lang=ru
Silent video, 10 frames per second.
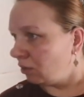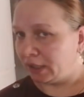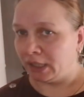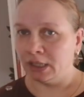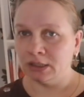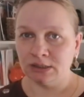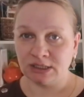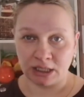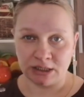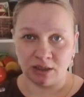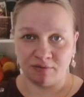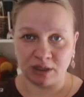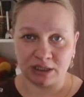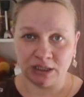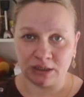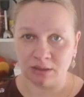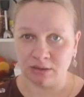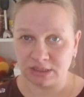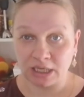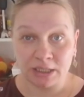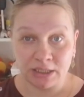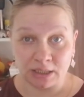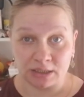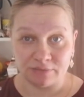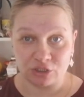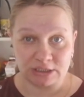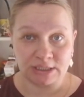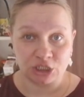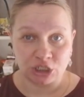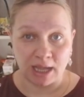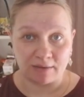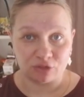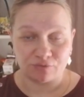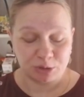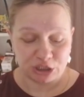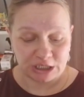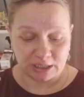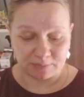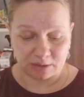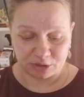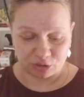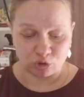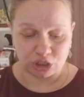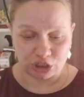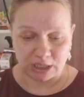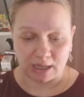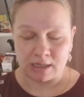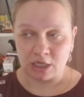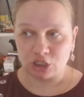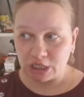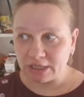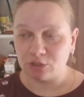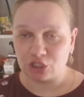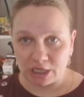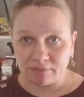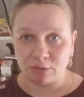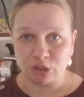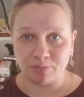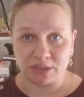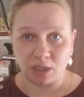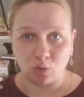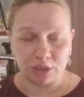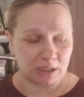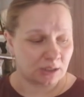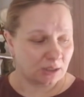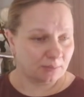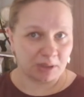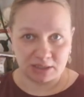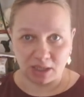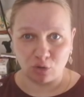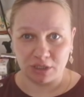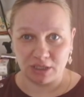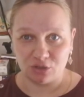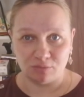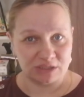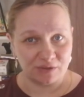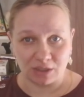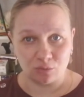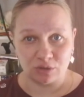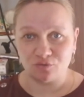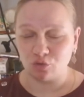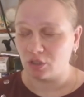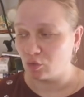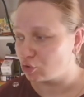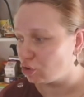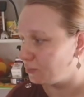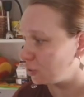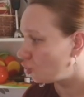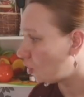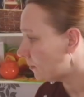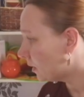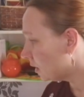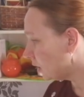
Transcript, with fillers: Ой, заходила в магнит. Заходила, девочки, зашла. Вот вообще, э, почему зашла? Шли мы, шли, в общем, по дороге. По дороге идем. Матвейка у нас всю дорогу шел пешком.